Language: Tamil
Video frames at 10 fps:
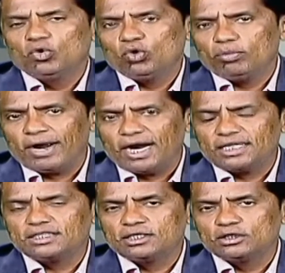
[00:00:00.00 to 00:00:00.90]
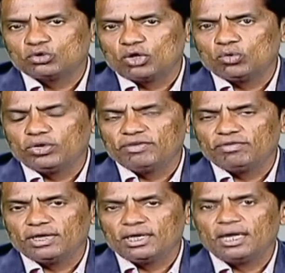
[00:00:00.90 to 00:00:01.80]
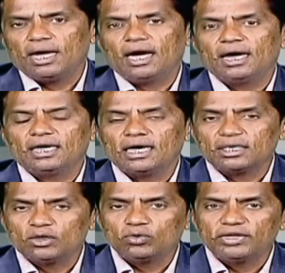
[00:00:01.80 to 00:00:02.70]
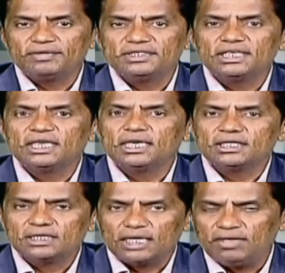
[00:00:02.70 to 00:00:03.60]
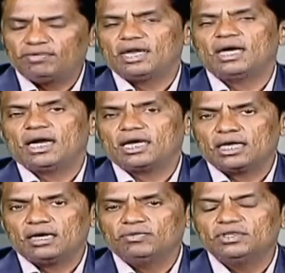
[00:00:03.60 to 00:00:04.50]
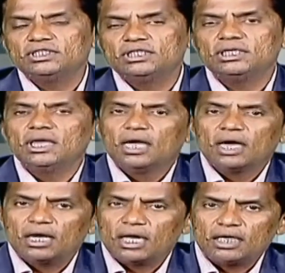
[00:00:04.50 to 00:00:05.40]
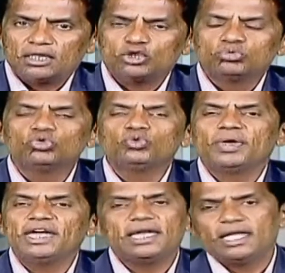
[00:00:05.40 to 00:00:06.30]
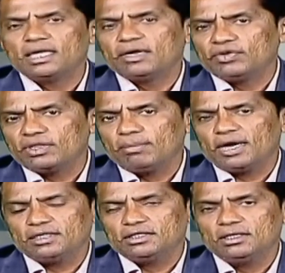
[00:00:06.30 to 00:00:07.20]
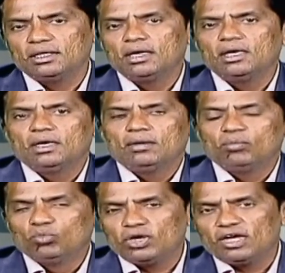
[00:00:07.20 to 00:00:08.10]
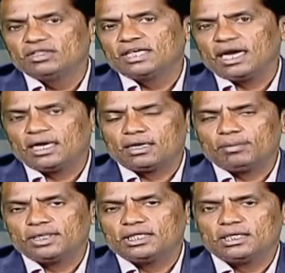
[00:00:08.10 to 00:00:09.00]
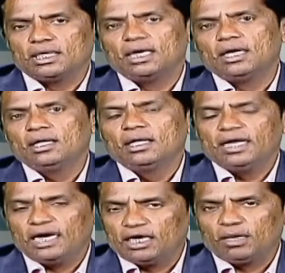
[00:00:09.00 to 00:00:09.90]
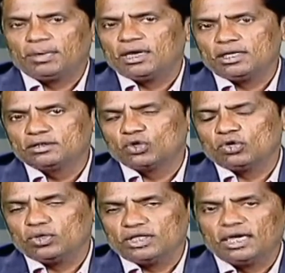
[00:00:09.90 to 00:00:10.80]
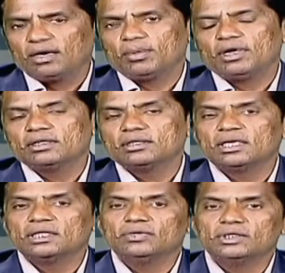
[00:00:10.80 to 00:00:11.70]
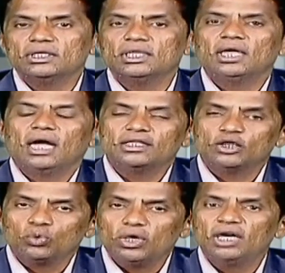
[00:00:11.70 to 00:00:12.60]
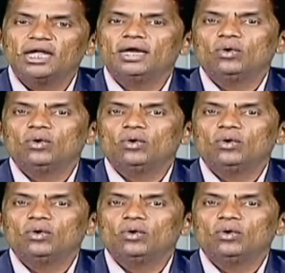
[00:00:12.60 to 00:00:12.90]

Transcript: ஒரு மேனேஜர்னு சொல்லக்கூடியவங்க அங்கே நடக்கக்கூடிய விஷயங்களை சரி வேற கரெக்டாக கவனித்து கரெக்டாக ஸ்மூத் பண்ணிக்கிட்டே இருக்கிறவர் தான் மேனேஜர் மூணாவது கேரக்டர் பார்த்திங்கன்னா என்டர்பிரனர்னு சொல்லக்கூடாது என்டர்பிரனருங்கிறது வந்து அந்த தொழிலை